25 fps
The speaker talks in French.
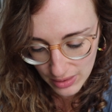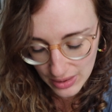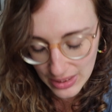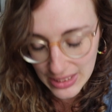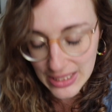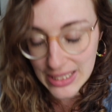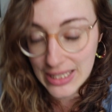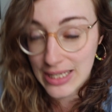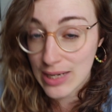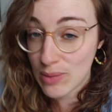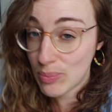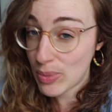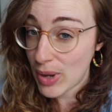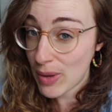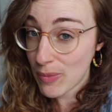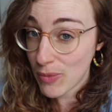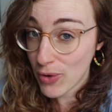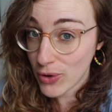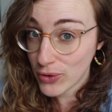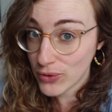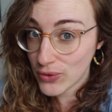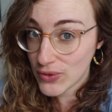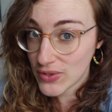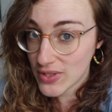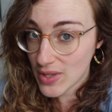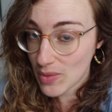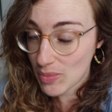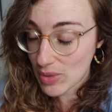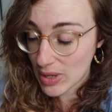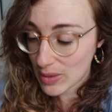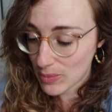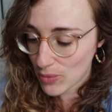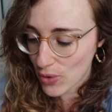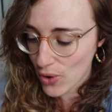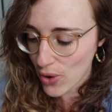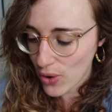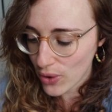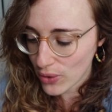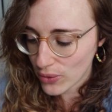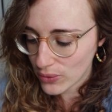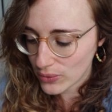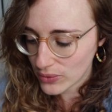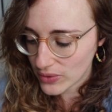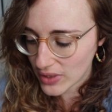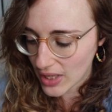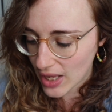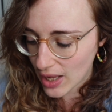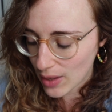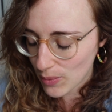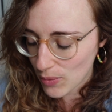il n'est pas mort de sa belle mort,
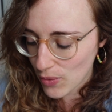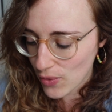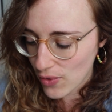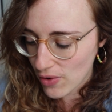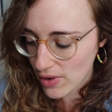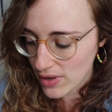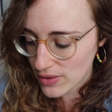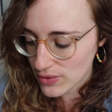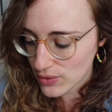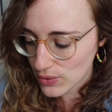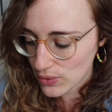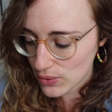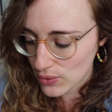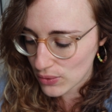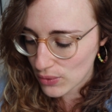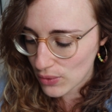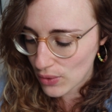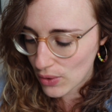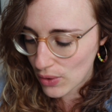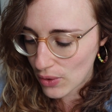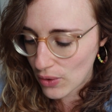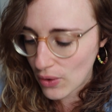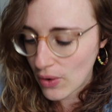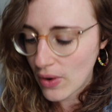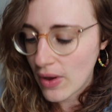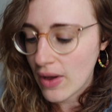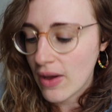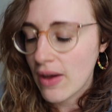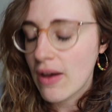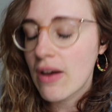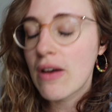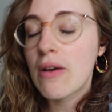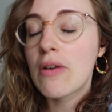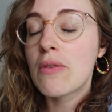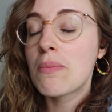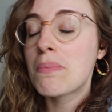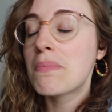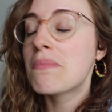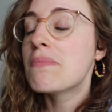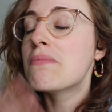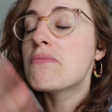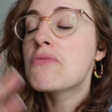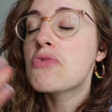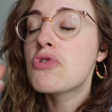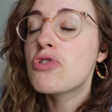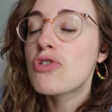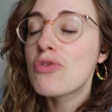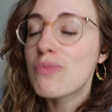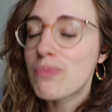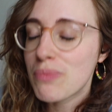contrairement à ce que
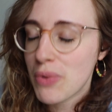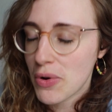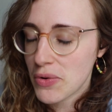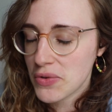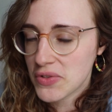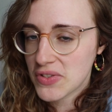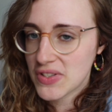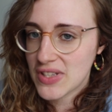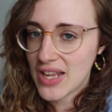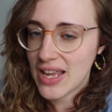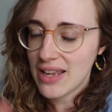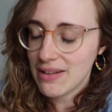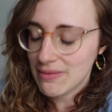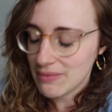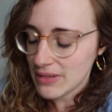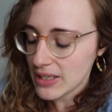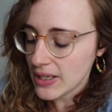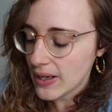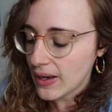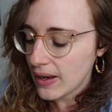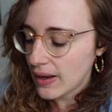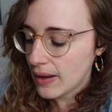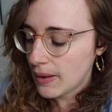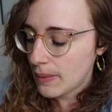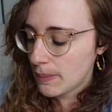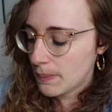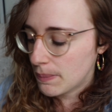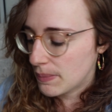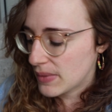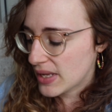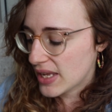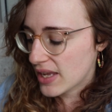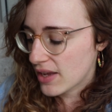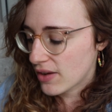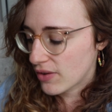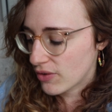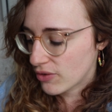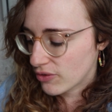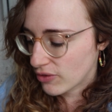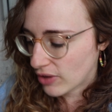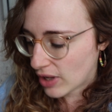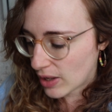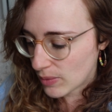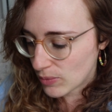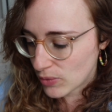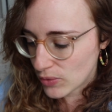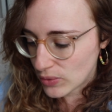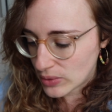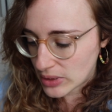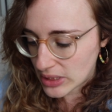je pensais mais euh,
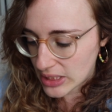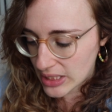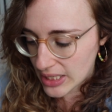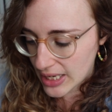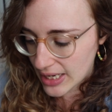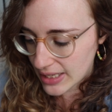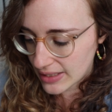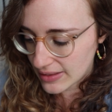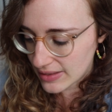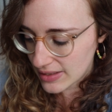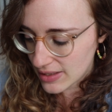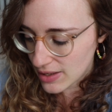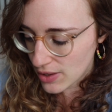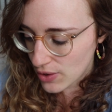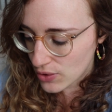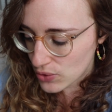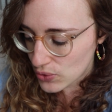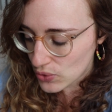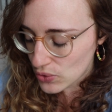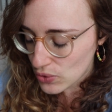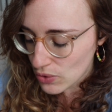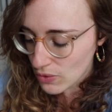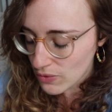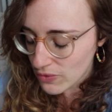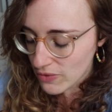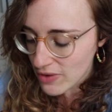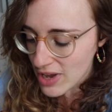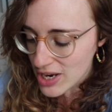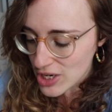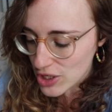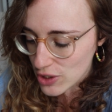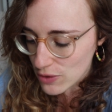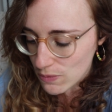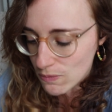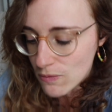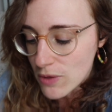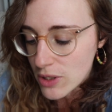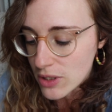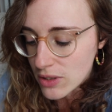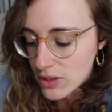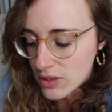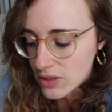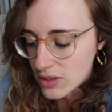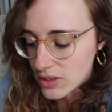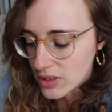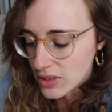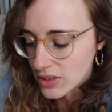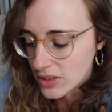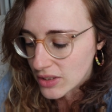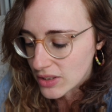vraiment il a été euh,
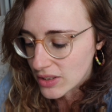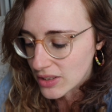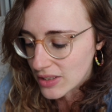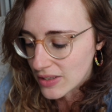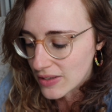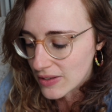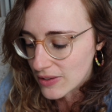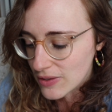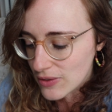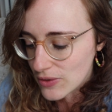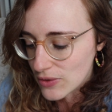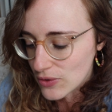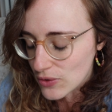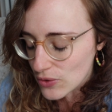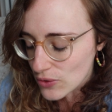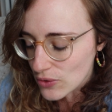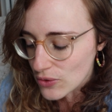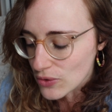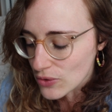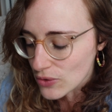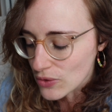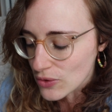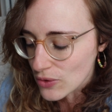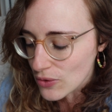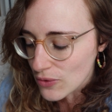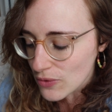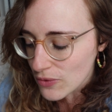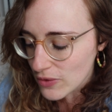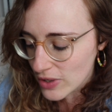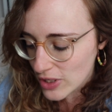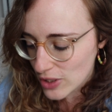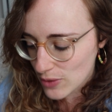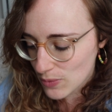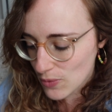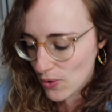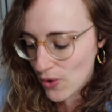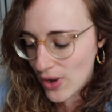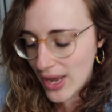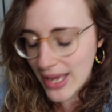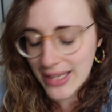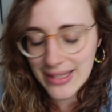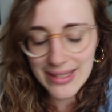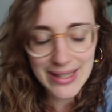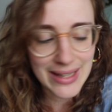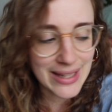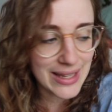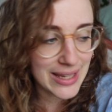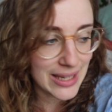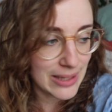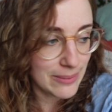sauvagement, euh, sauvagement
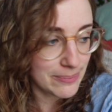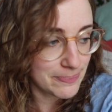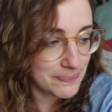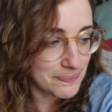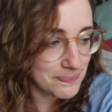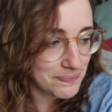attaqué.